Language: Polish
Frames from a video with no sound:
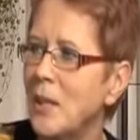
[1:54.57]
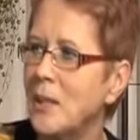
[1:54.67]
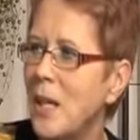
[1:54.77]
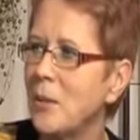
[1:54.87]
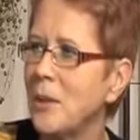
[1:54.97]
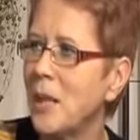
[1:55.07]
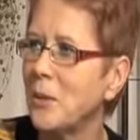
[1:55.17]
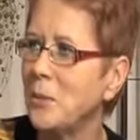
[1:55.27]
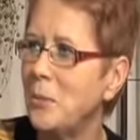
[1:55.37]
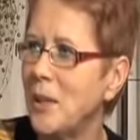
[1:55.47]
cały
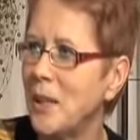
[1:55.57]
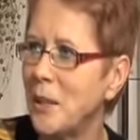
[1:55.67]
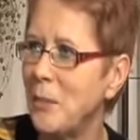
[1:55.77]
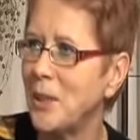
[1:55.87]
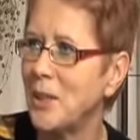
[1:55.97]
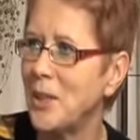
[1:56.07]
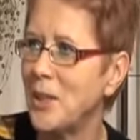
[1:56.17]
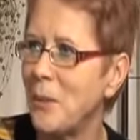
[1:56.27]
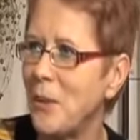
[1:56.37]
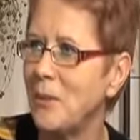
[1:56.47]
naród pije herbatki
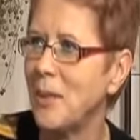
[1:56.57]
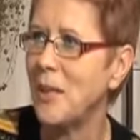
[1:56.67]
ziołowe.